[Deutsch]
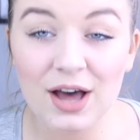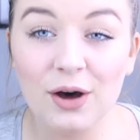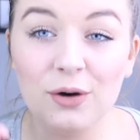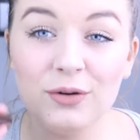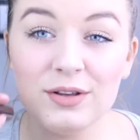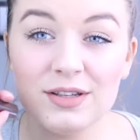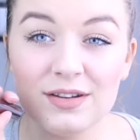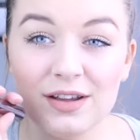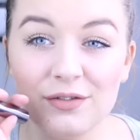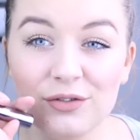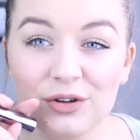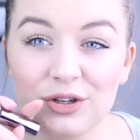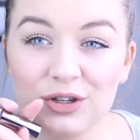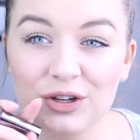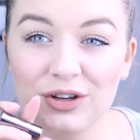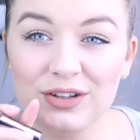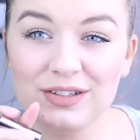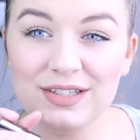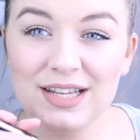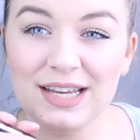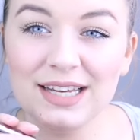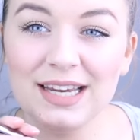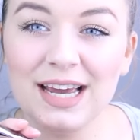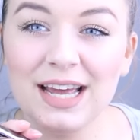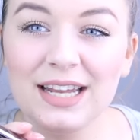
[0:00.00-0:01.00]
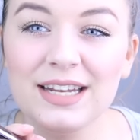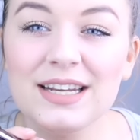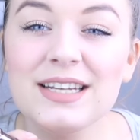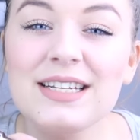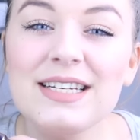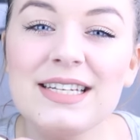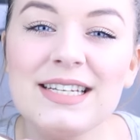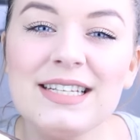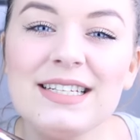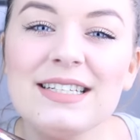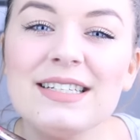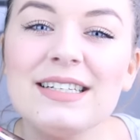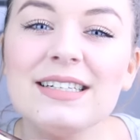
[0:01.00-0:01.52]
Und zwar würde ich euch sehr gerne
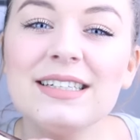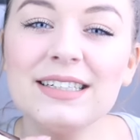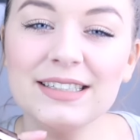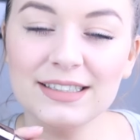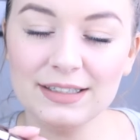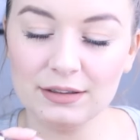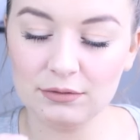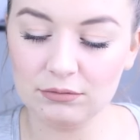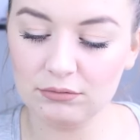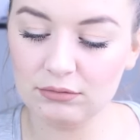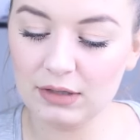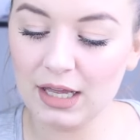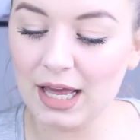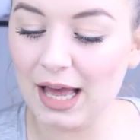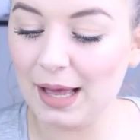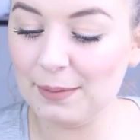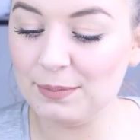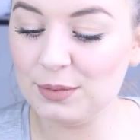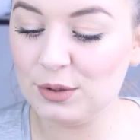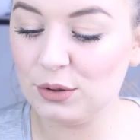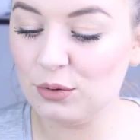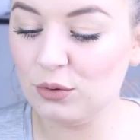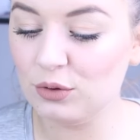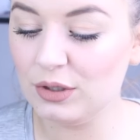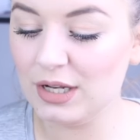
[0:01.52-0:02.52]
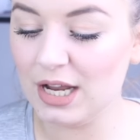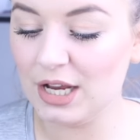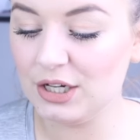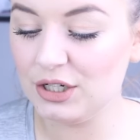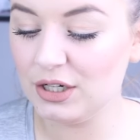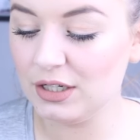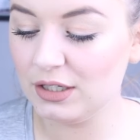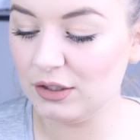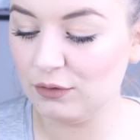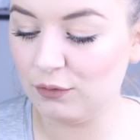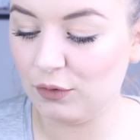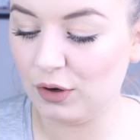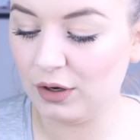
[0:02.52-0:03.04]
diese Absolute
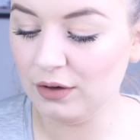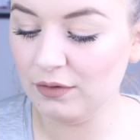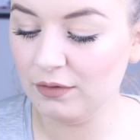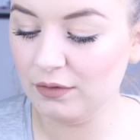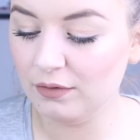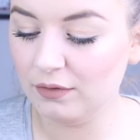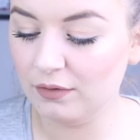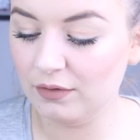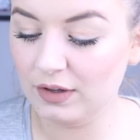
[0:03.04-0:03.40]
Lashes von